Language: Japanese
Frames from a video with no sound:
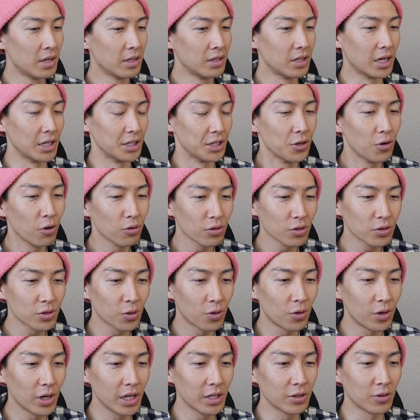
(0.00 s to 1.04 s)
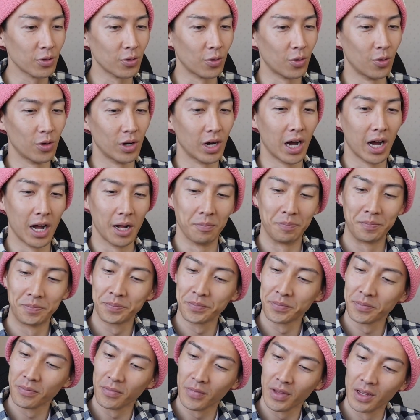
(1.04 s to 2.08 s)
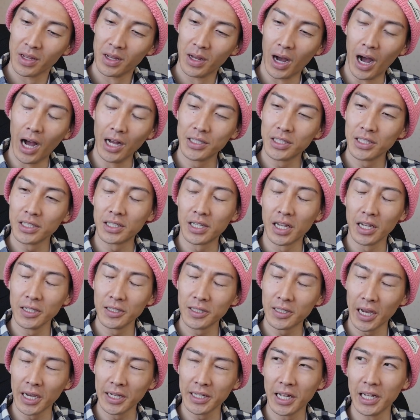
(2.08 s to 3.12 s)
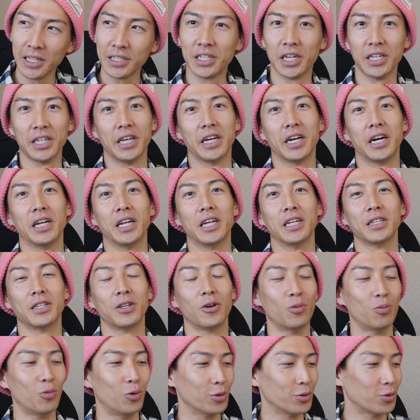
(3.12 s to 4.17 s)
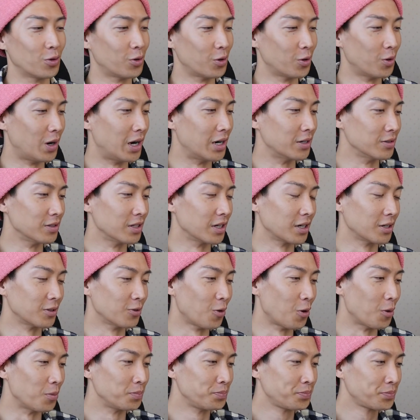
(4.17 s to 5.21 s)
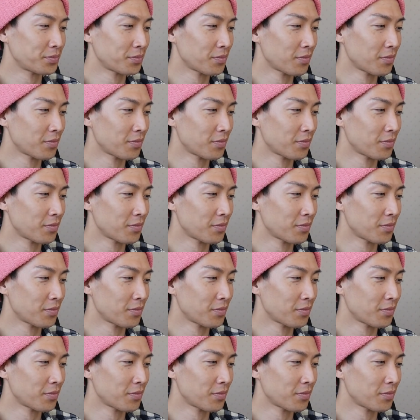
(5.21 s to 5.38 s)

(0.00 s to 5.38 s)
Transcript: だから日本のチョコレートの方が味繊細なんじゃねえかなって思うところはあるんだけど、